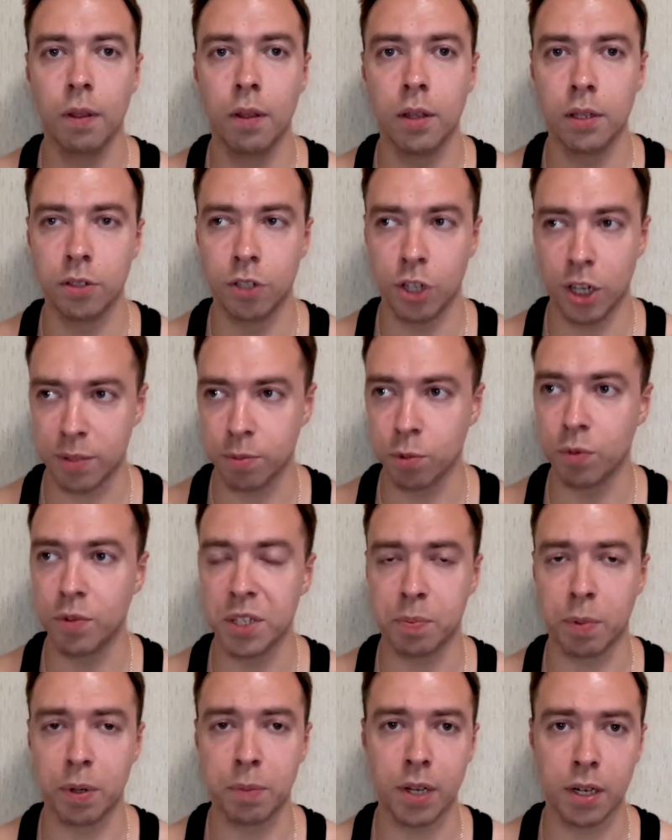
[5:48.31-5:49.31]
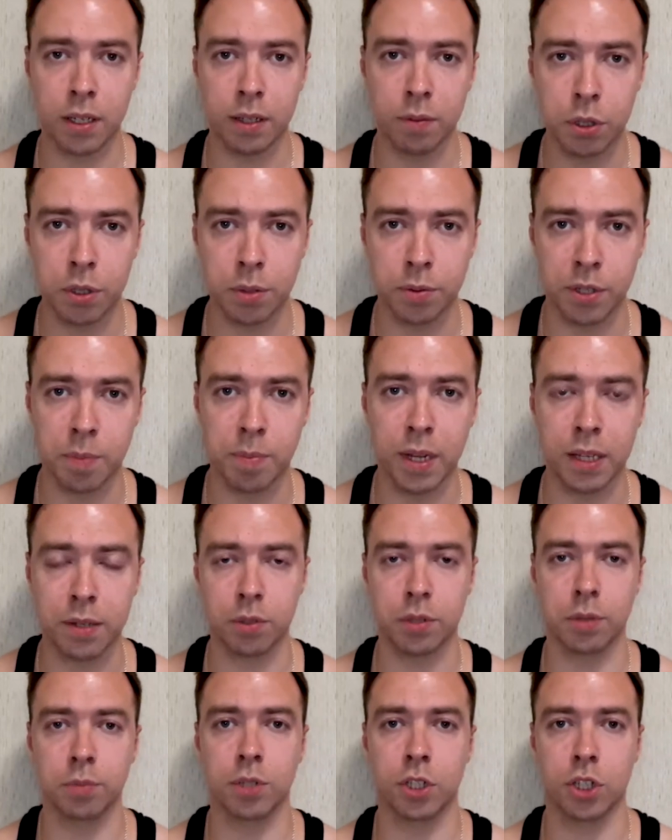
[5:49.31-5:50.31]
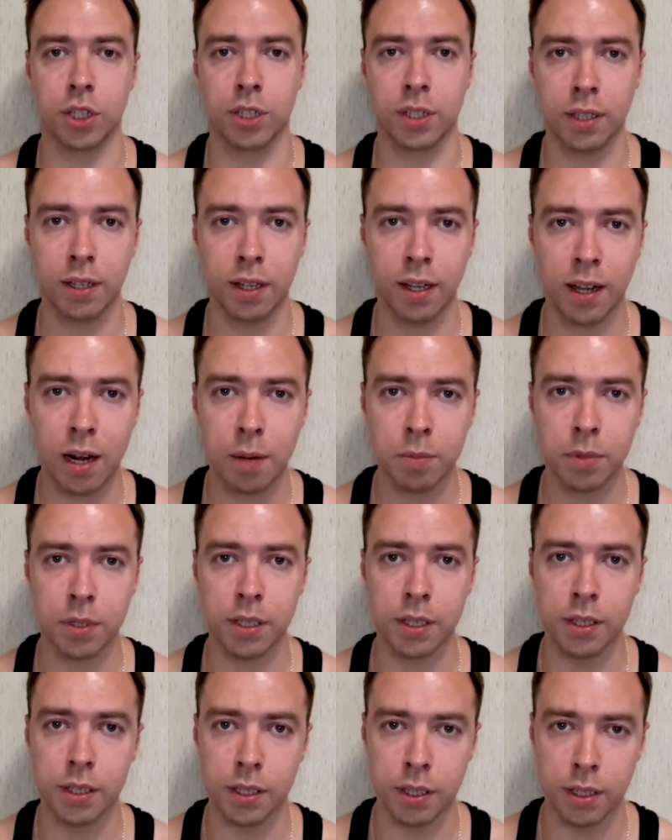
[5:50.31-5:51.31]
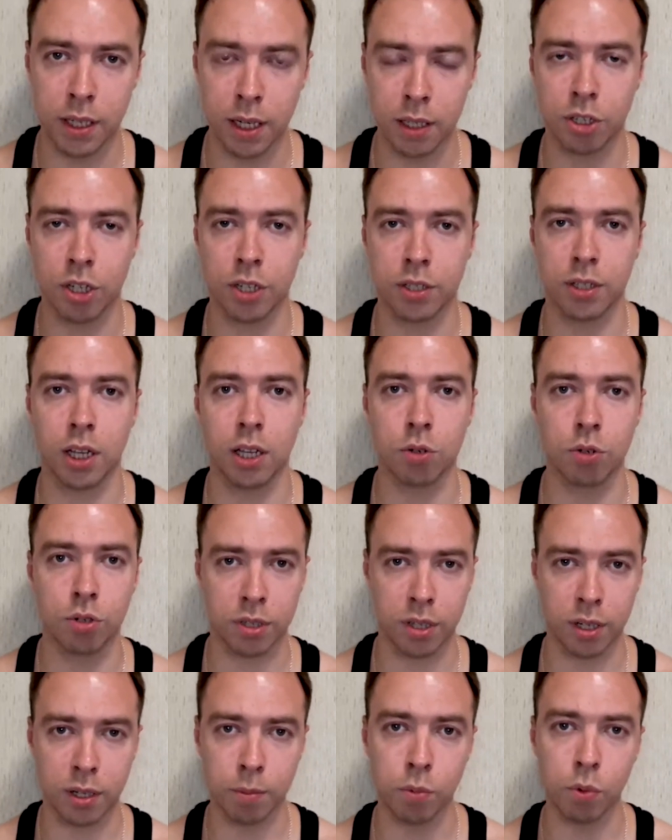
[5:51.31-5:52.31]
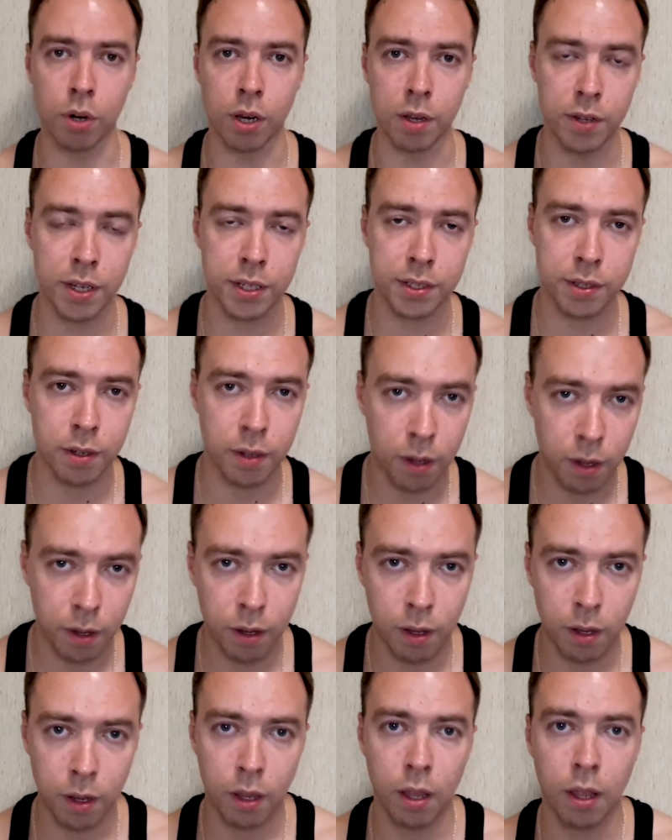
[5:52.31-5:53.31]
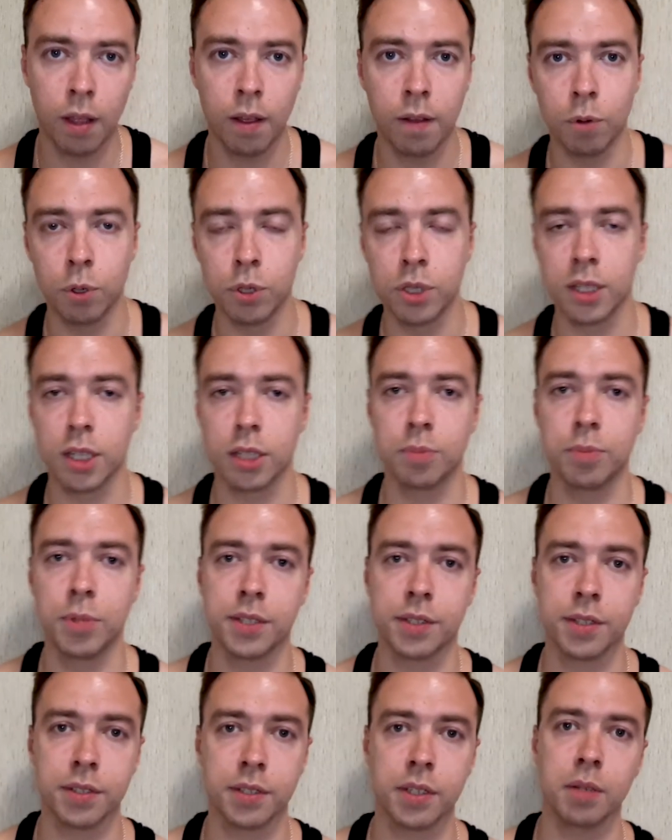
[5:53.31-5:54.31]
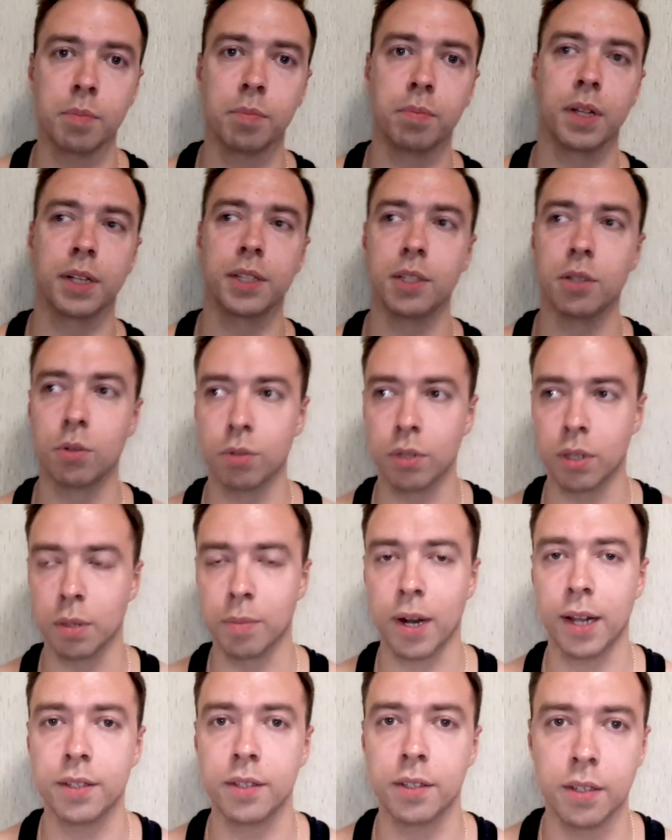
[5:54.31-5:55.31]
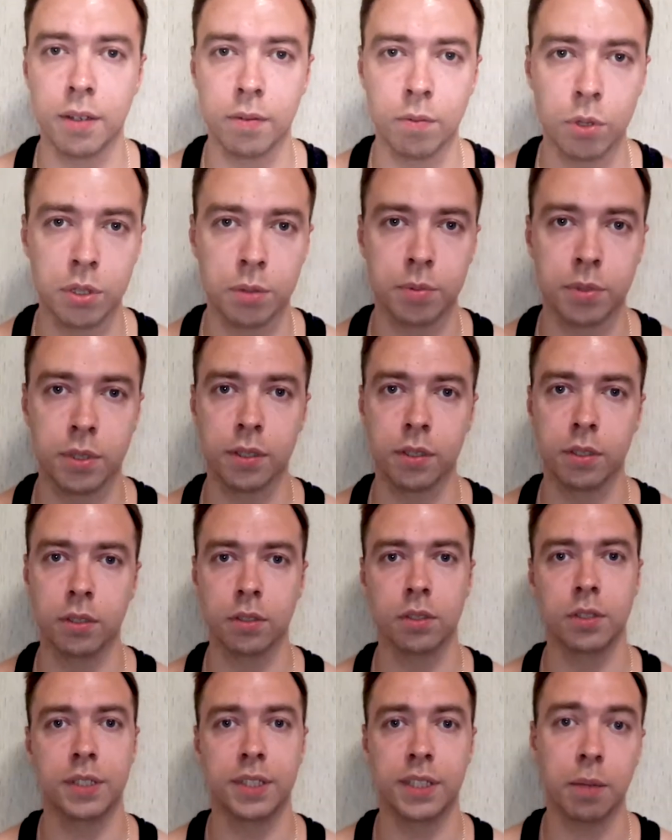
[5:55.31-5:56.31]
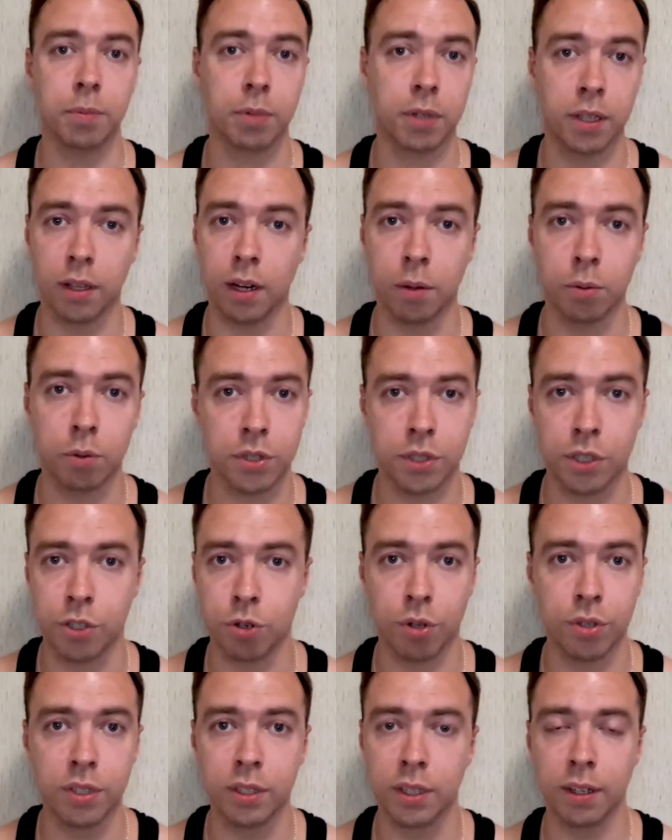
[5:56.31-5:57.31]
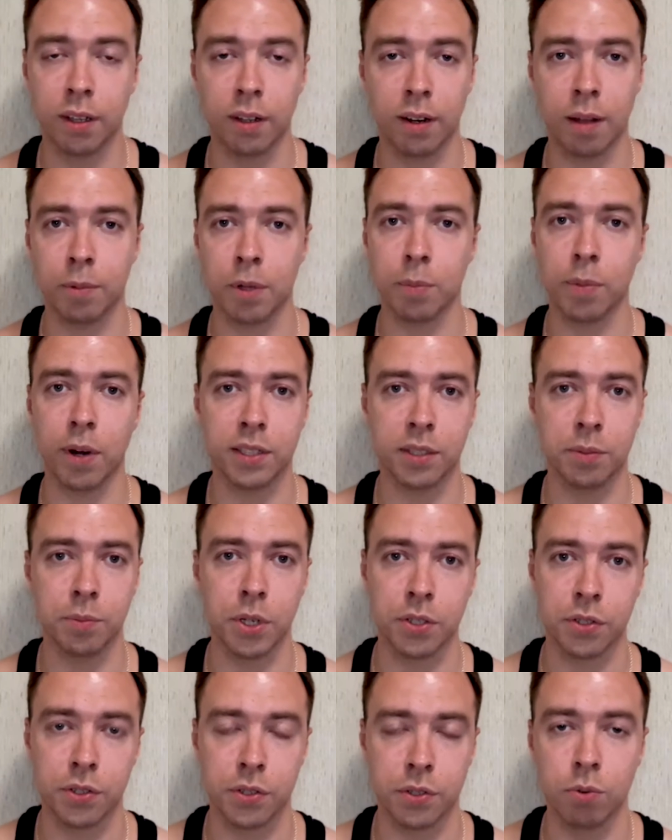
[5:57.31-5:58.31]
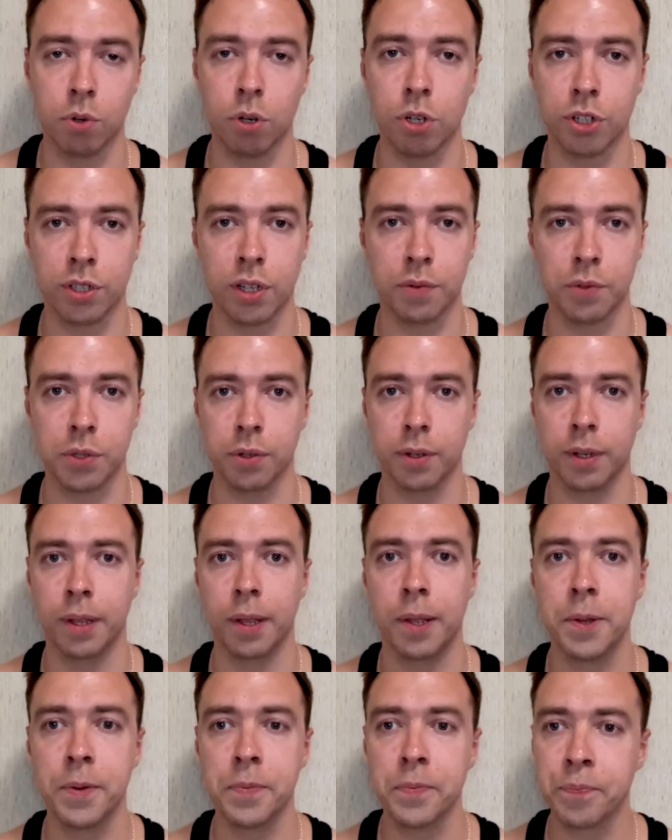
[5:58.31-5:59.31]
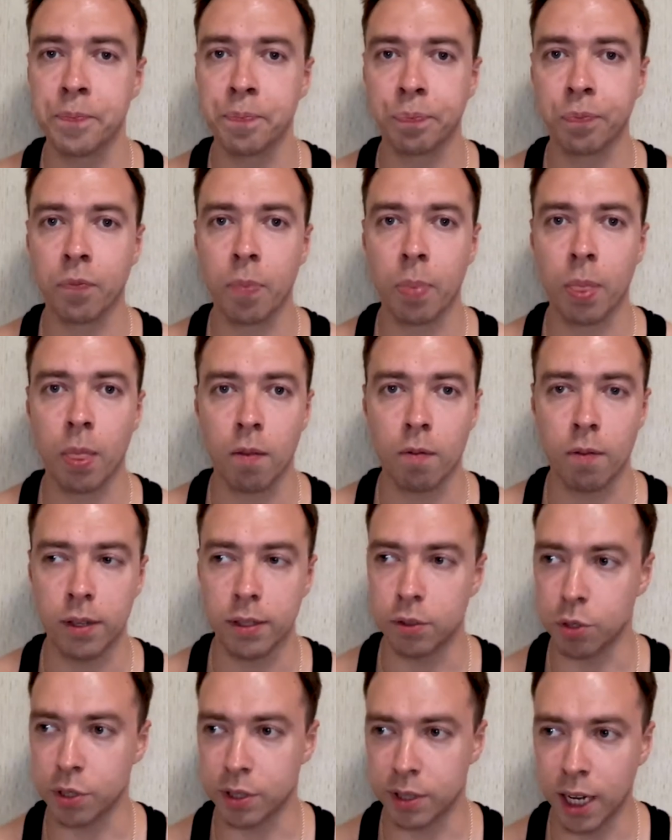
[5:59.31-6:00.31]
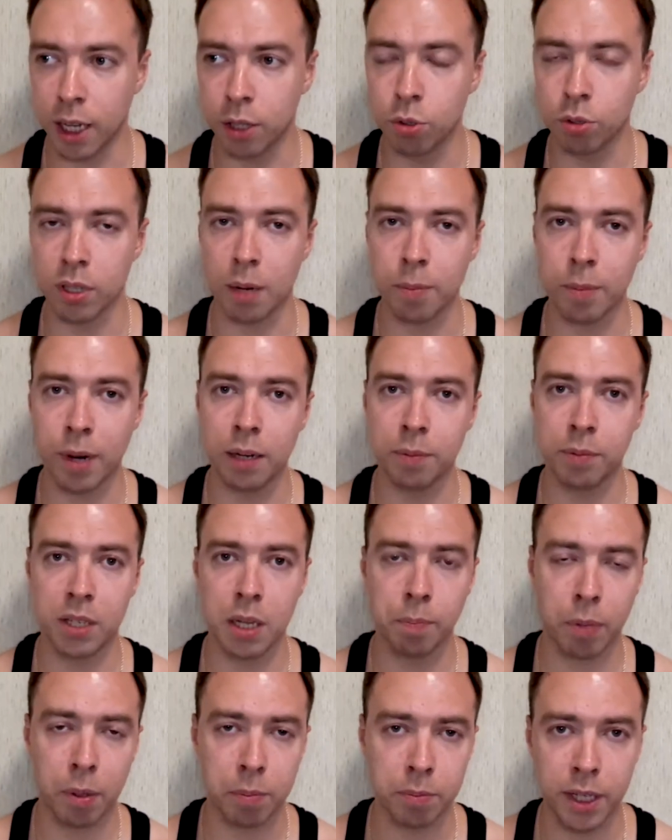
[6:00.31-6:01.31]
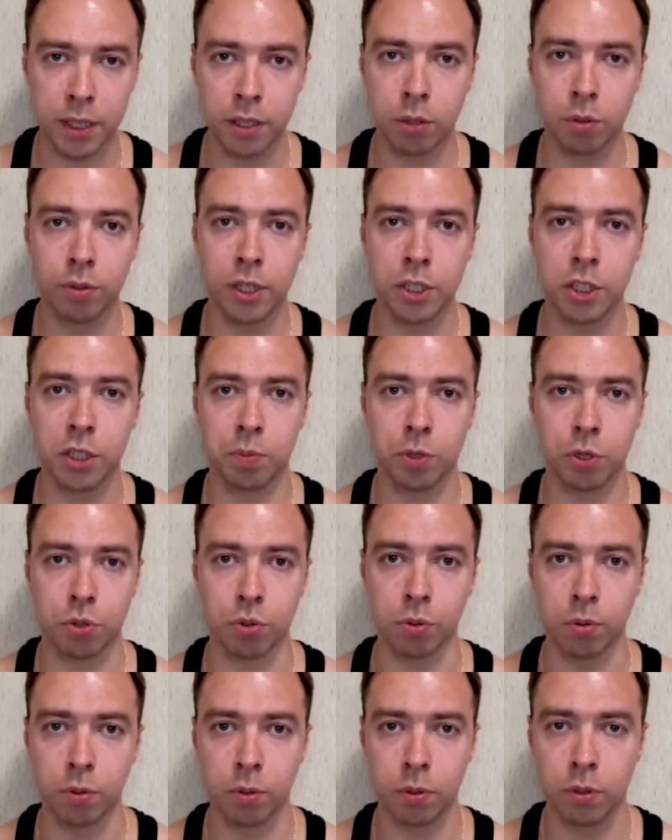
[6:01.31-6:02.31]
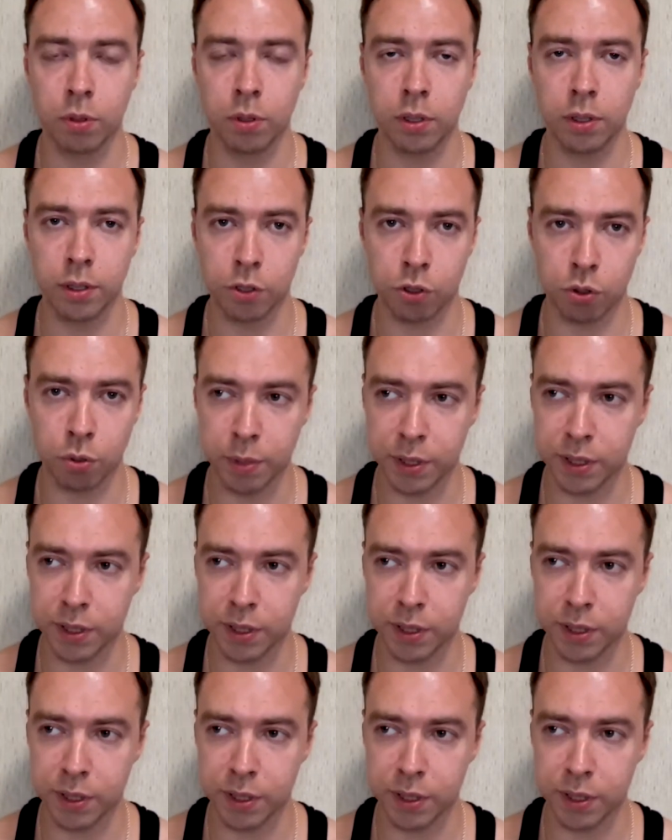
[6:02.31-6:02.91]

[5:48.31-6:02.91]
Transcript: Сейчас мой вес примерно 85-86 килограмм, и я сейчас нахожусь на наборе веса вот этот месяц, и планирую набрать это 87 килограмм, то есть еще один килограмм набрать за месяц всего лишь нам навсего. То есть я иду нормальным темпом, я никуда не спешу, чтобы